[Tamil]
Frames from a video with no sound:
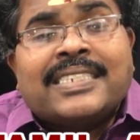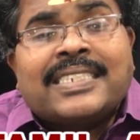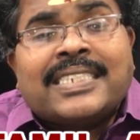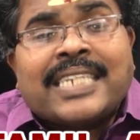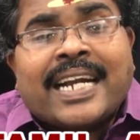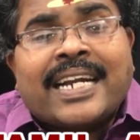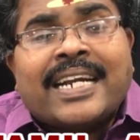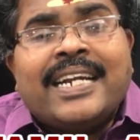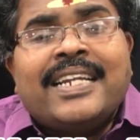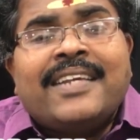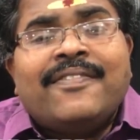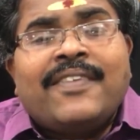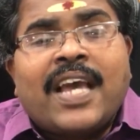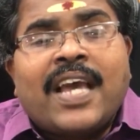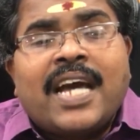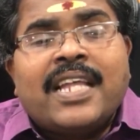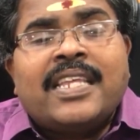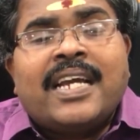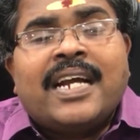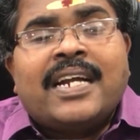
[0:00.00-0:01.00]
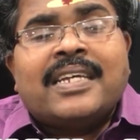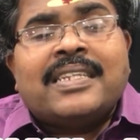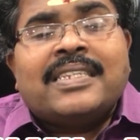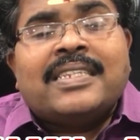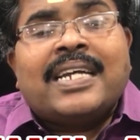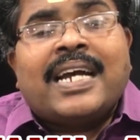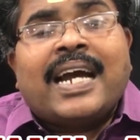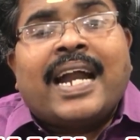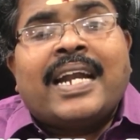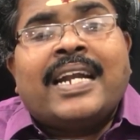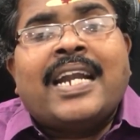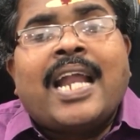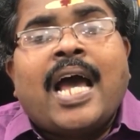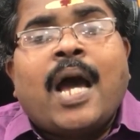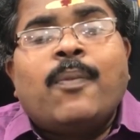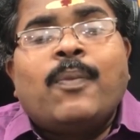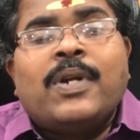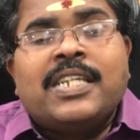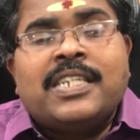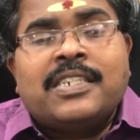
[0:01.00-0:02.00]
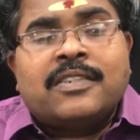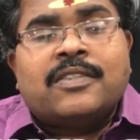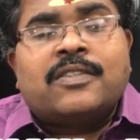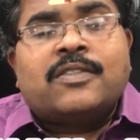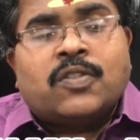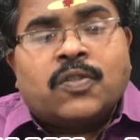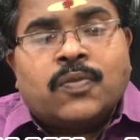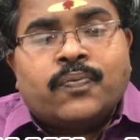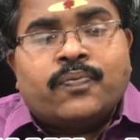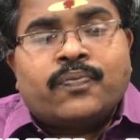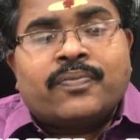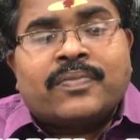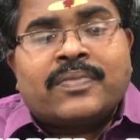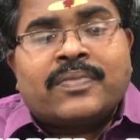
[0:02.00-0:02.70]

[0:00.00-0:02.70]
சர்க்கரை வியாதியானது அண்டாமல் இருக்கும்